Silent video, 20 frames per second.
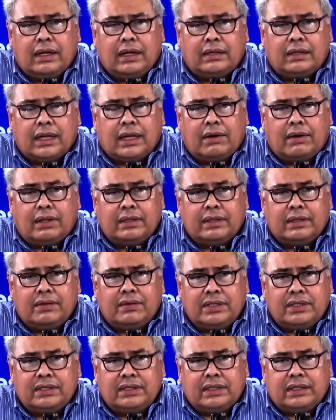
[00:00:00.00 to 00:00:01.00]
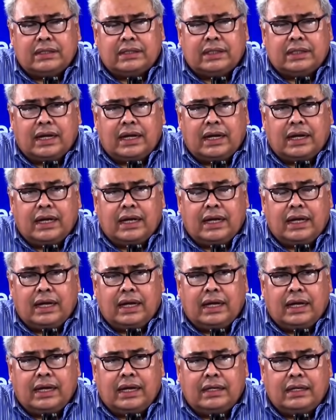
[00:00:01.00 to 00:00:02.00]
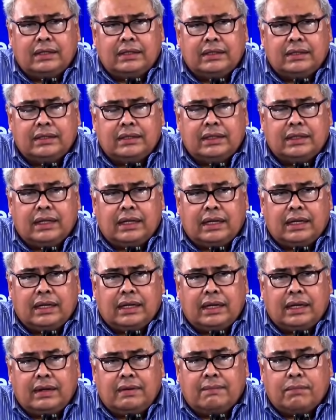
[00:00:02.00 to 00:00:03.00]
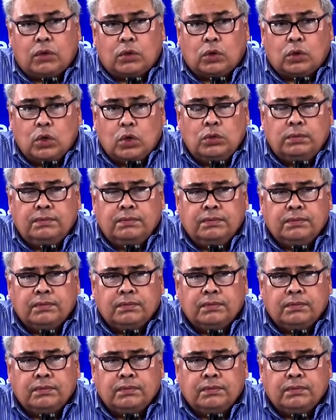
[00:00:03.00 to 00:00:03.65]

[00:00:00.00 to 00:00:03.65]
estaban de visita en eh, Moscú,